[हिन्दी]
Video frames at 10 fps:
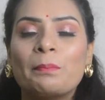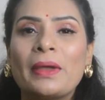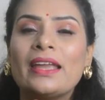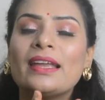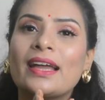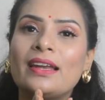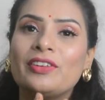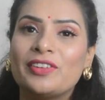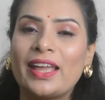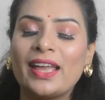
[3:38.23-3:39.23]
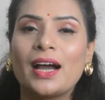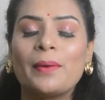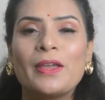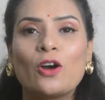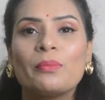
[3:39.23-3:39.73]
पिंक एंड ग्रे का
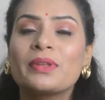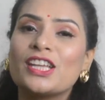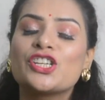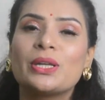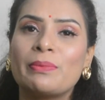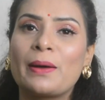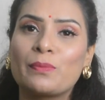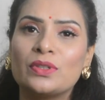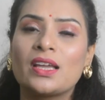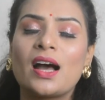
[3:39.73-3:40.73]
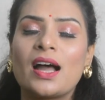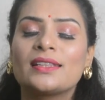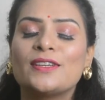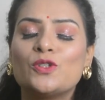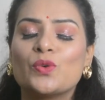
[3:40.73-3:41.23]
भी कॉम्बिनेशन में आपको दिखाया
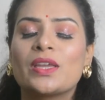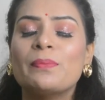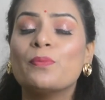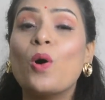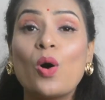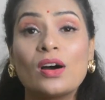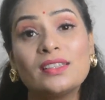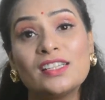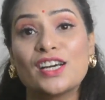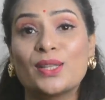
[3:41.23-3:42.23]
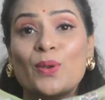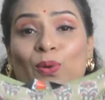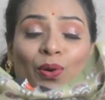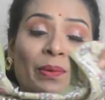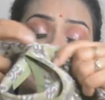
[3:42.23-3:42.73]
था जो कि बहुत ही ज़्यादा
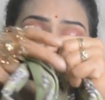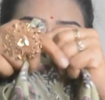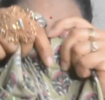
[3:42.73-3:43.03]
लोगों को पसंद